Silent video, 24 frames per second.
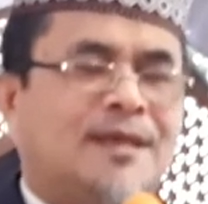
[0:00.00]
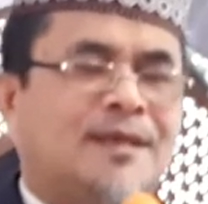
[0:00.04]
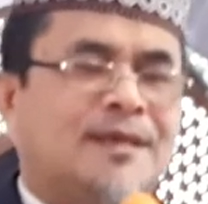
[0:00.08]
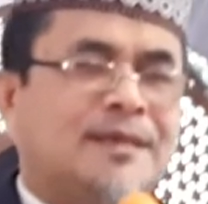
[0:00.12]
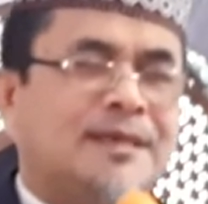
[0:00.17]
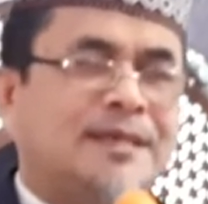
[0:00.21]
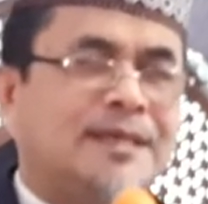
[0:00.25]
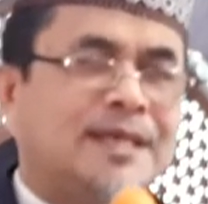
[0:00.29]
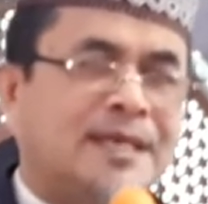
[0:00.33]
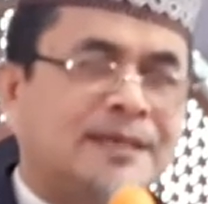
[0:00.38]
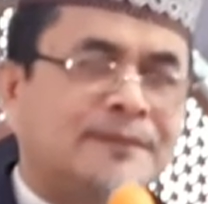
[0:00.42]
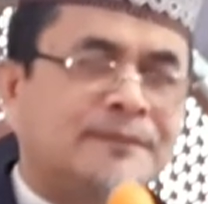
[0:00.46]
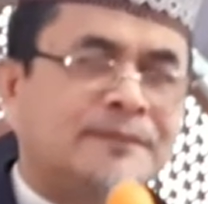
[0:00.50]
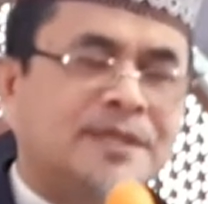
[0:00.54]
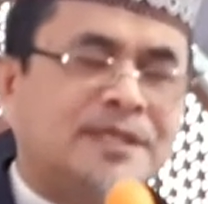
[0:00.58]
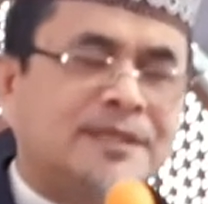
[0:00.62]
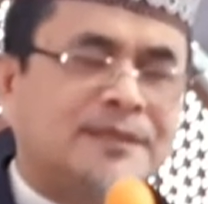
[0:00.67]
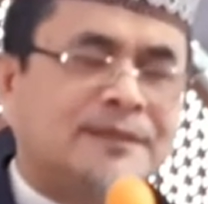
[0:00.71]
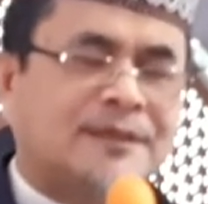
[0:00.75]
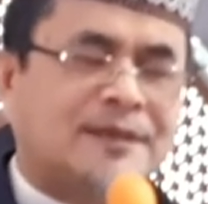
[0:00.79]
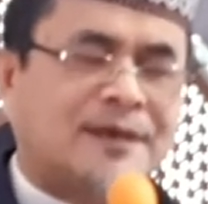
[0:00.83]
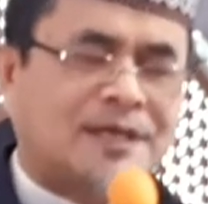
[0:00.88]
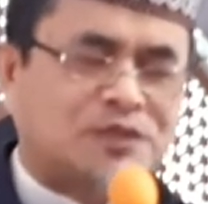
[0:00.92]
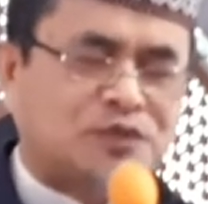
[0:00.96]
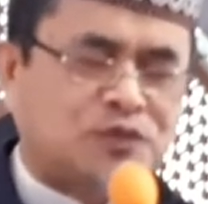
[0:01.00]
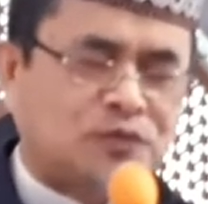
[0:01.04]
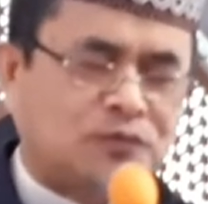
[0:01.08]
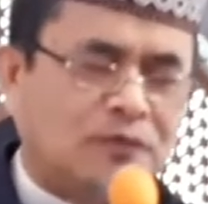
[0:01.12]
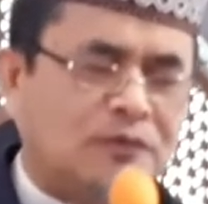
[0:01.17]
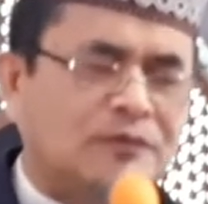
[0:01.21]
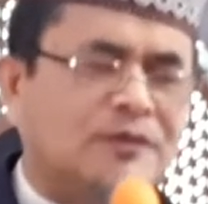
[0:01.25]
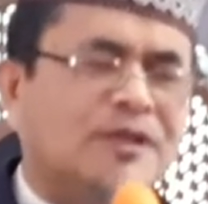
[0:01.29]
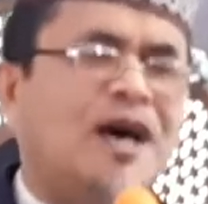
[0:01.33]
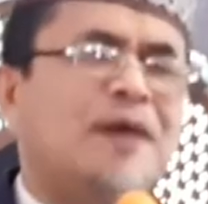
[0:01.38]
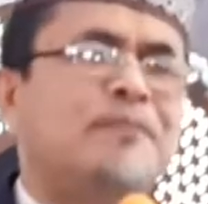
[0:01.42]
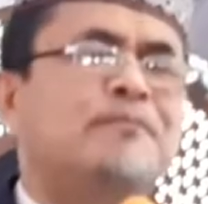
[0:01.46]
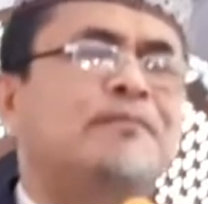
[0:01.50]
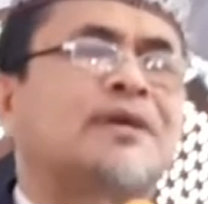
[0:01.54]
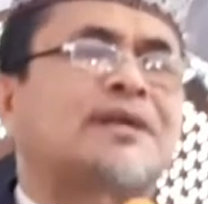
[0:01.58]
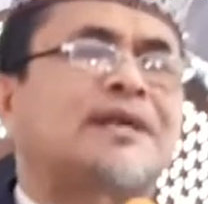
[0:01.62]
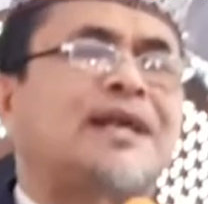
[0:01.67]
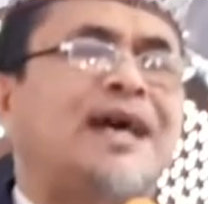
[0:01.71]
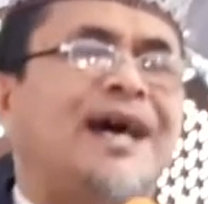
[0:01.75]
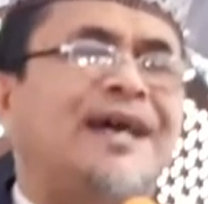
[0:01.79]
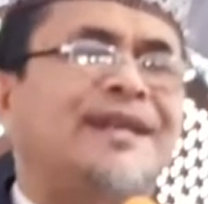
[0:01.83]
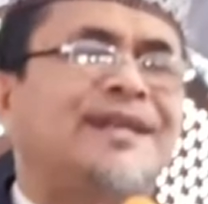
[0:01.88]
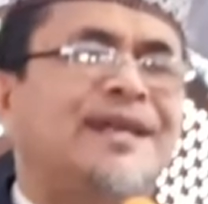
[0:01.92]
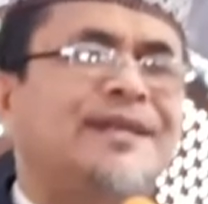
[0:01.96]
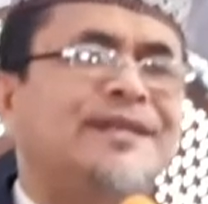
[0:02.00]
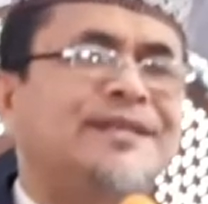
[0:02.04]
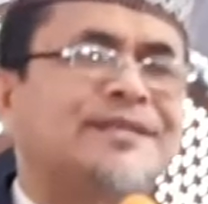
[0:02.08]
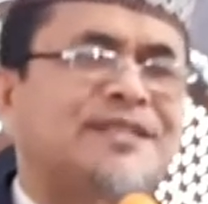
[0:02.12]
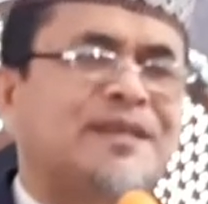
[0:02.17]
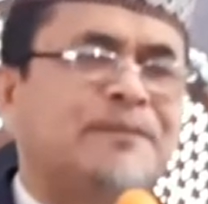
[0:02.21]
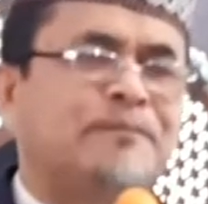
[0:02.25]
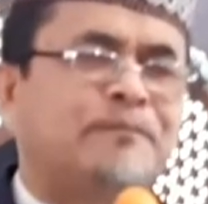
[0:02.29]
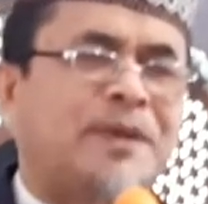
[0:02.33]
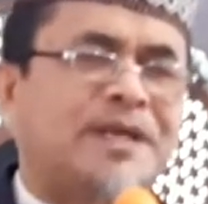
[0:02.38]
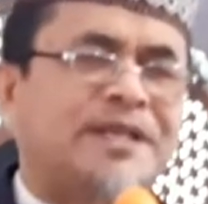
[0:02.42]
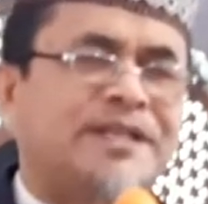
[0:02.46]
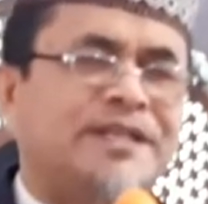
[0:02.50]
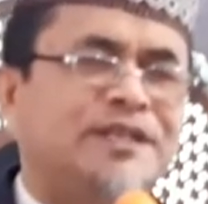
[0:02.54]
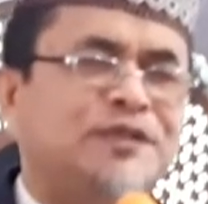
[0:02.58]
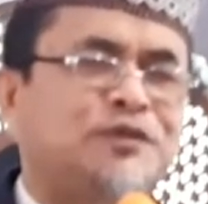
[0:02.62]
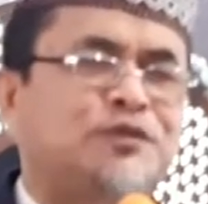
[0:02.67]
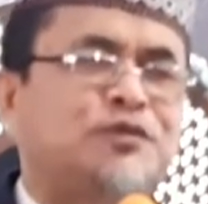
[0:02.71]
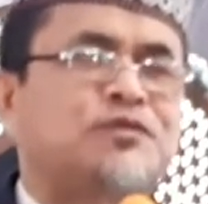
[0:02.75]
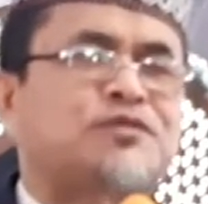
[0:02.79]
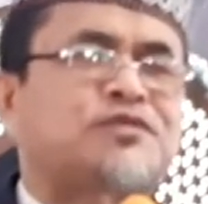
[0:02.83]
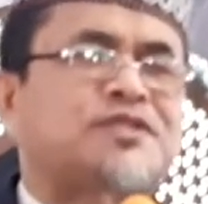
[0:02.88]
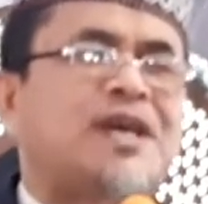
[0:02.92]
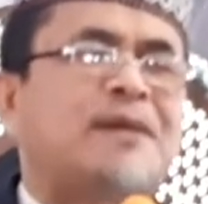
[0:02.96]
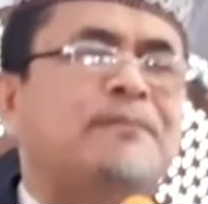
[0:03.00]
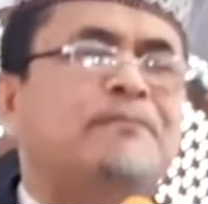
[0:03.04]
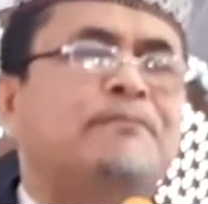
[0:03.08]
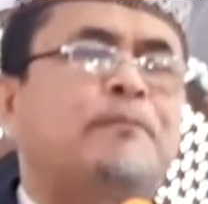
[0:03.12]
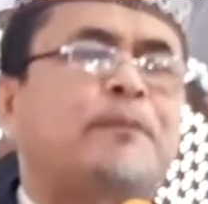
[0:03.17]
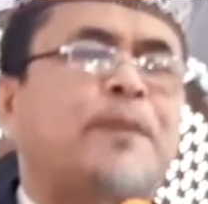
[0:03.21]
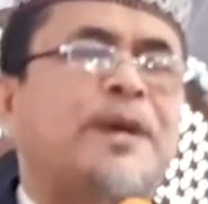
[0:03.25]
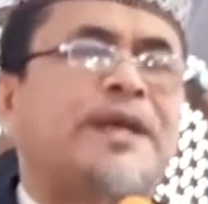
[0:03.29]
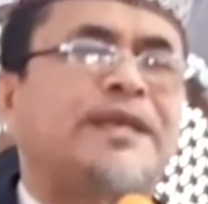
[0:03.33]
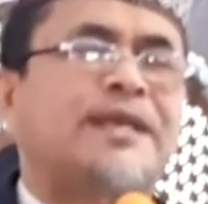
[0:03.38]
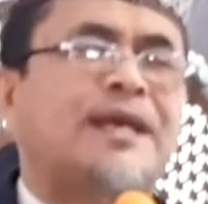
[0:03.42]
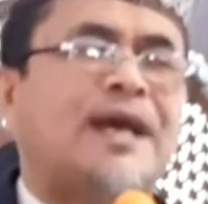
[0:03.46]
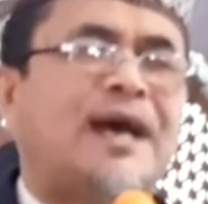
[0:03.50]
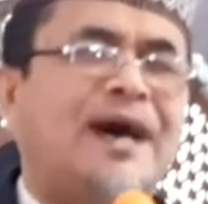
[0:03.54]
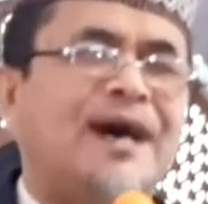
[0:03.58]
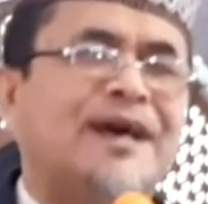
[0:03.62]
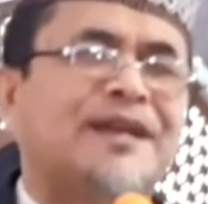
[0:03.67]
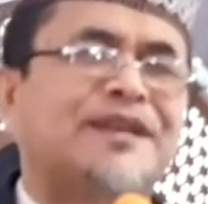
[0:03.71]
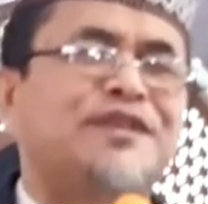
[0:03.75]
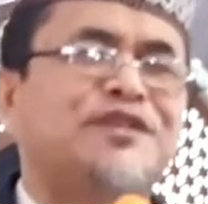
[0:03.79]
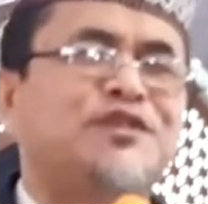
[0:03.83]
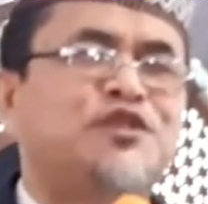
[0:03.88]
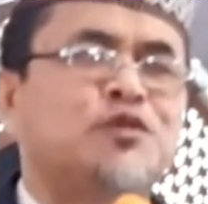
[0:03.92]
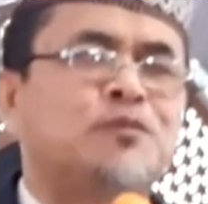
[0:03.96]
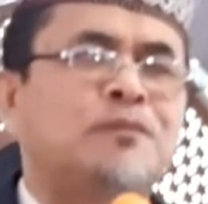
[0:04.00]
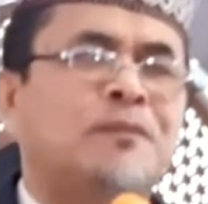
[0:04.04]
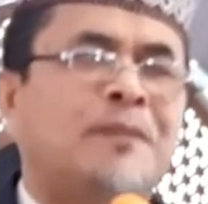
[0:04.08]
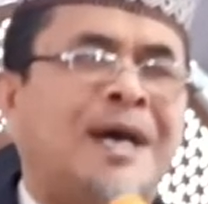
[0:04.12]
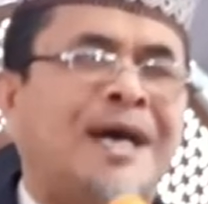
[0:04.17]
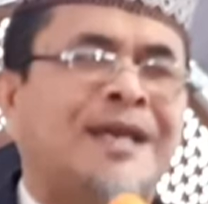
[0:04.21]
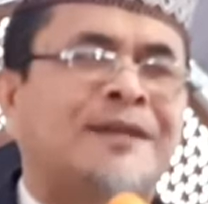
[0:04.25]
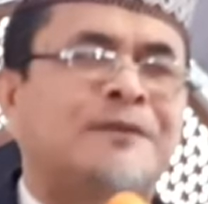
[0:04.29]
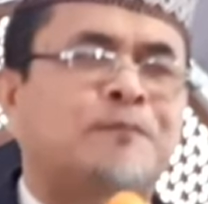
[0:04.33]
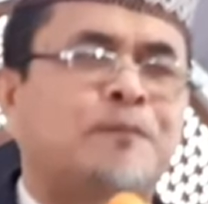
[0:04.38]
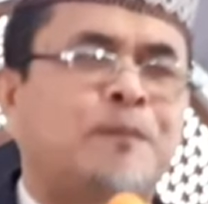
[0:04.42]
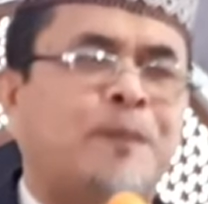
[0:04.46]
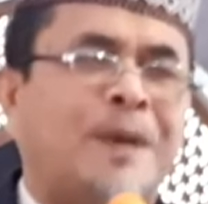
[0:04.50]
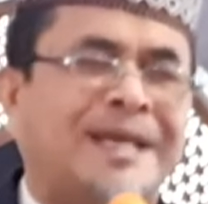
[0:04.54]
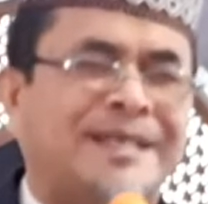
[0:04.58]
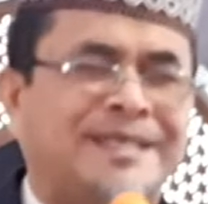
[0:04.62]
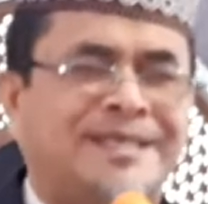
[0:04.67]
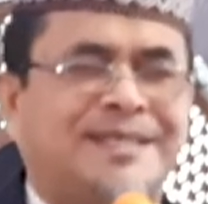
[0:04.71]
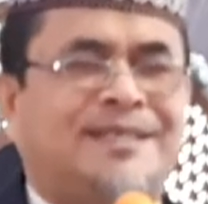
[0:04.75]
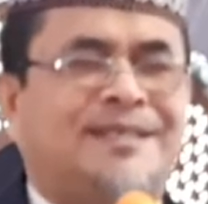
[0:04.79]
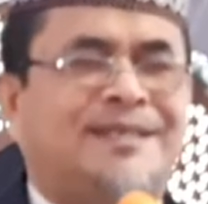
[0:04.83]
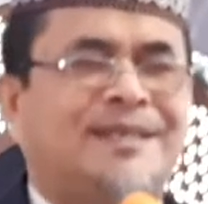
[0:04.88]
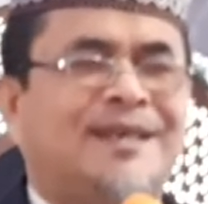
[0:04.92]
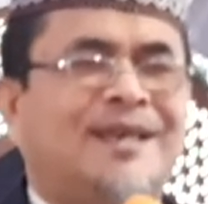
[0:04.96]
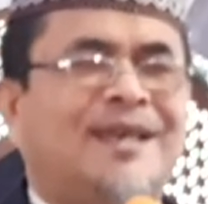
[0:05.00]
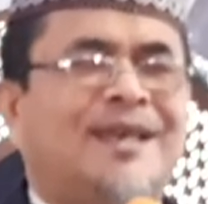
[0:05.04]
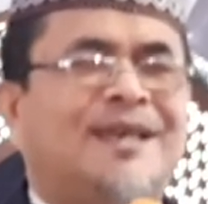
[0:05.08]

dan Rasulullah berada di tempat itu sampai hari Jumat pagi